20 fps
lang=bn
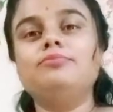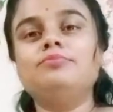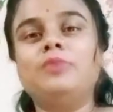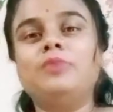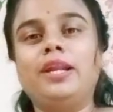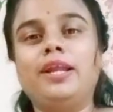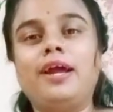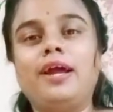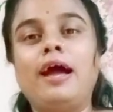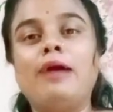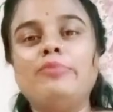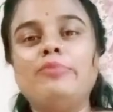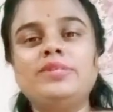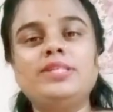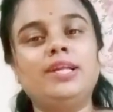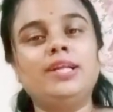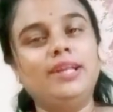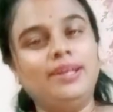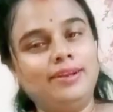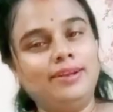মানে আমি
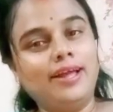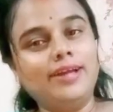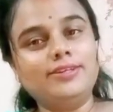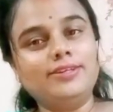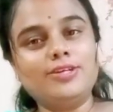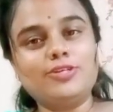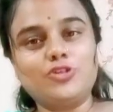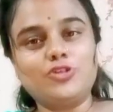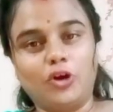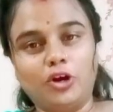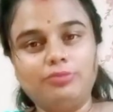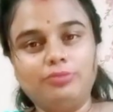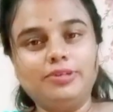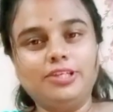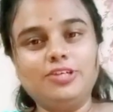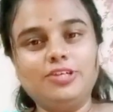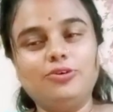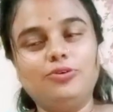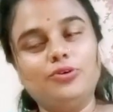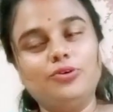যে রিং লাইটে শর্ট
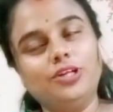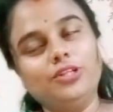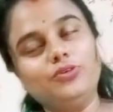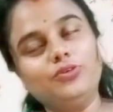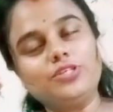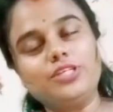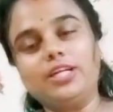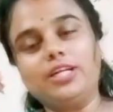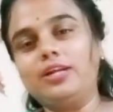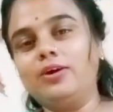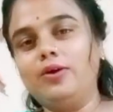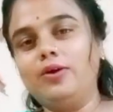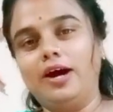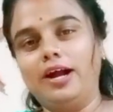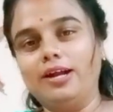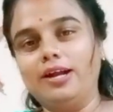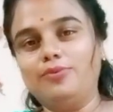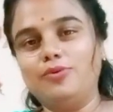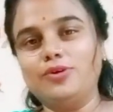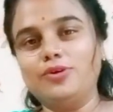ভিডিও করি তো সেটাও
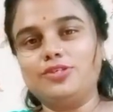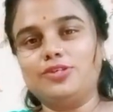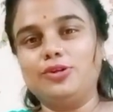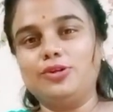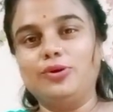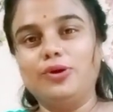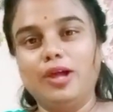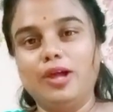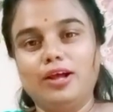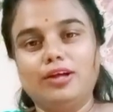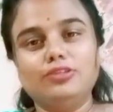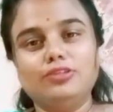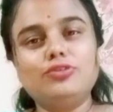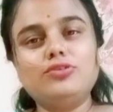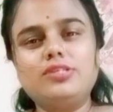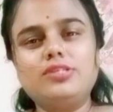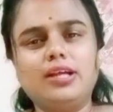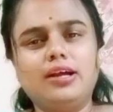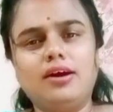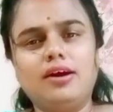খারাপ হয়েছিল তো
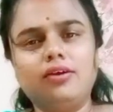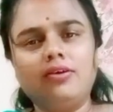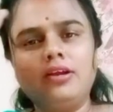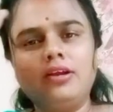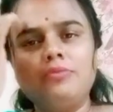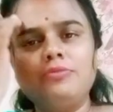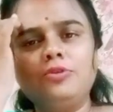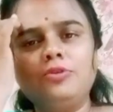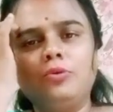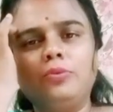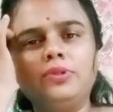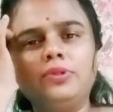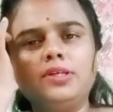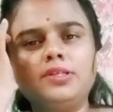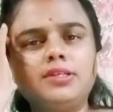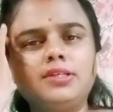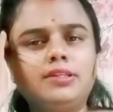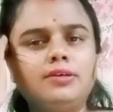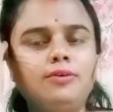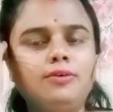যে কারণে আমি তোমাদের
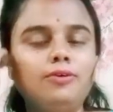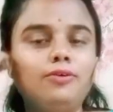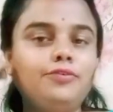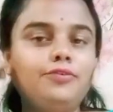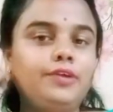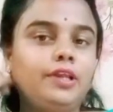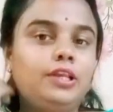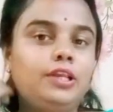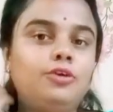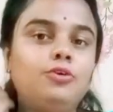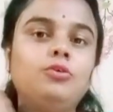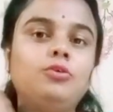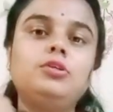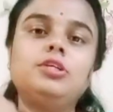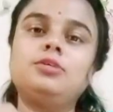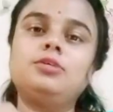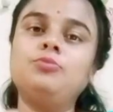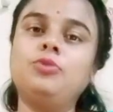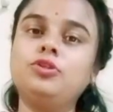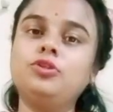সাথে কোনো ভিডিও
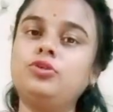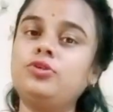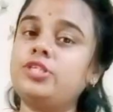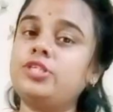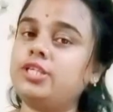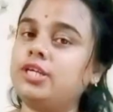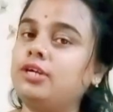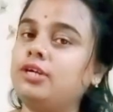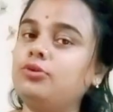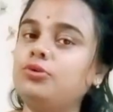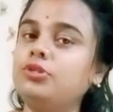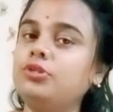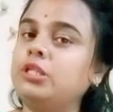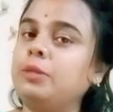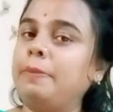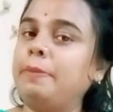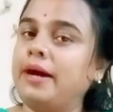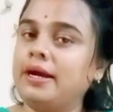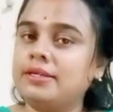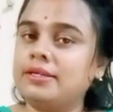ঠিকমতো শেয়ার করতে
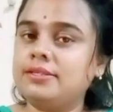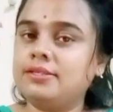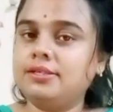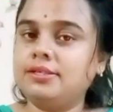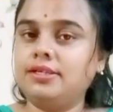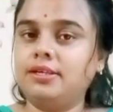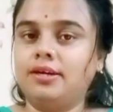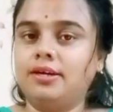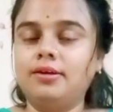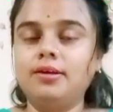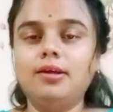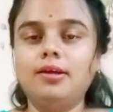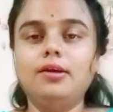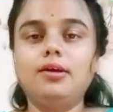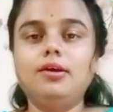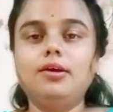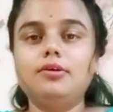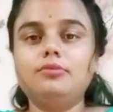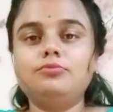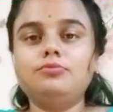পারছি না
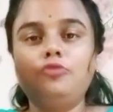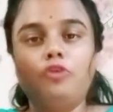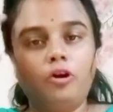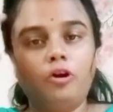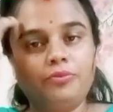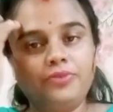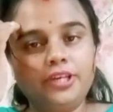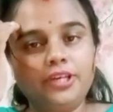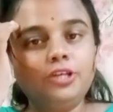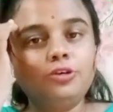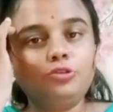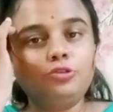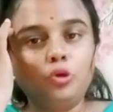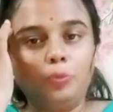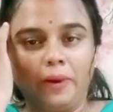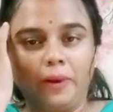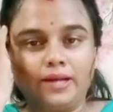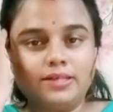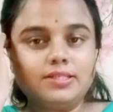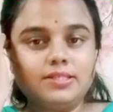ব্লগ ভিডিও তো
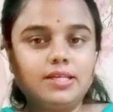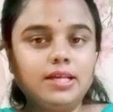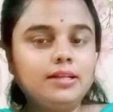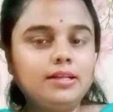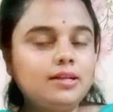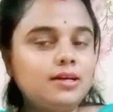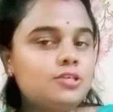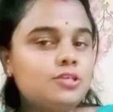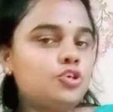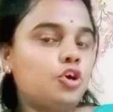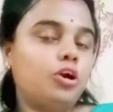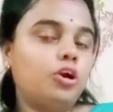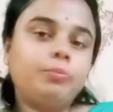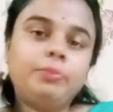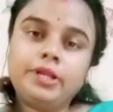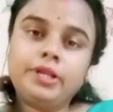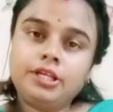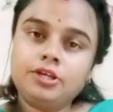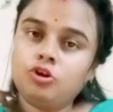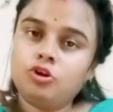পারছি পারছি না শর্ট
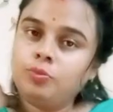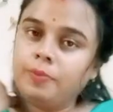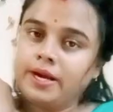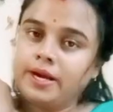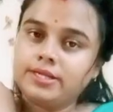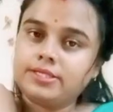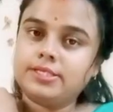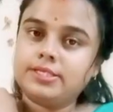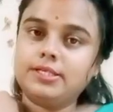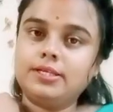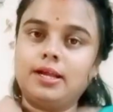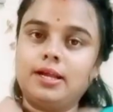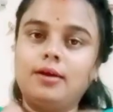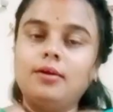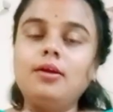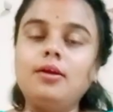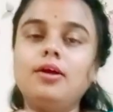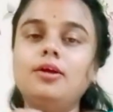ভিডিও পারছি না